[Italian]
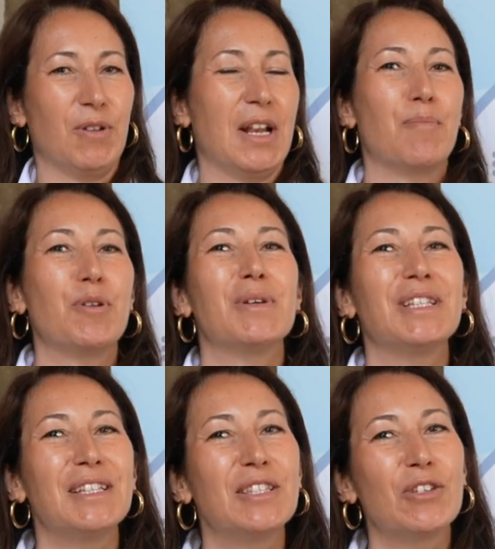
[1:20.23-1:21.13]
Quindi la prima
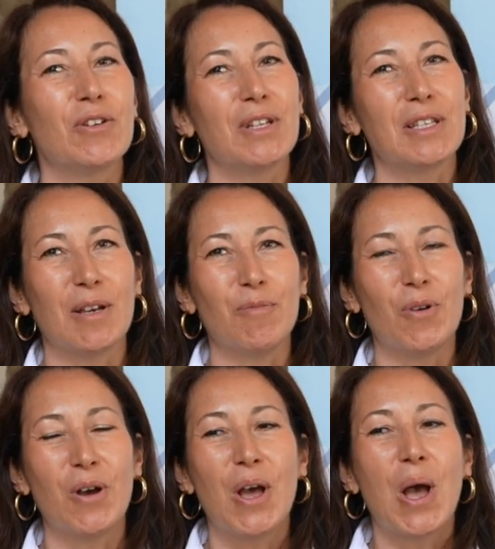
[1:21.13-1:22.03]
edizione siamo
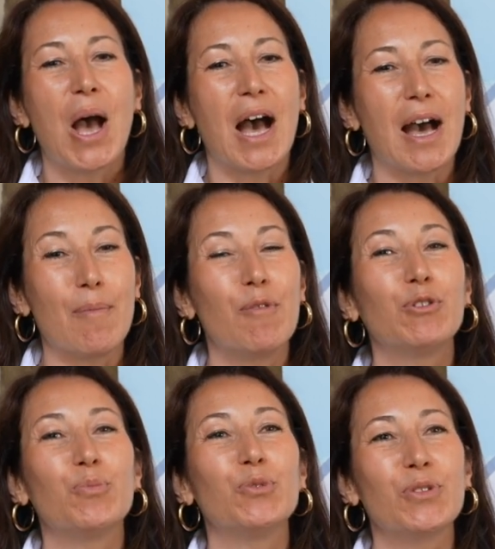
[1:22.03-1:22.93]
abbiamo
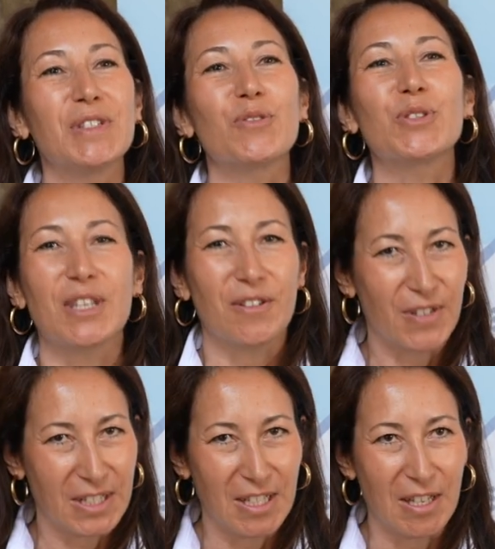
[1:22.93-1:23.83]
avuto un punto di vista
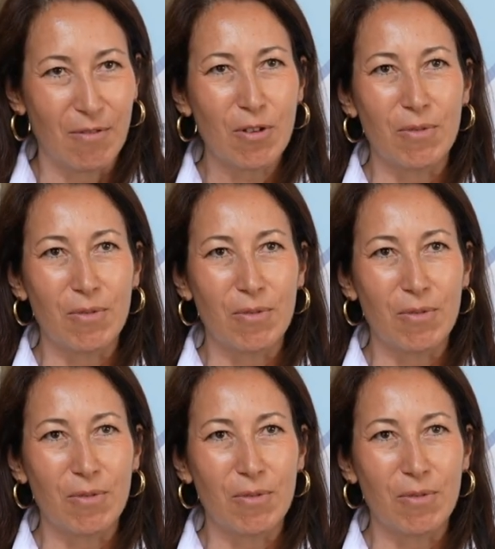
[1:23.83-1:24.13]
osservativo,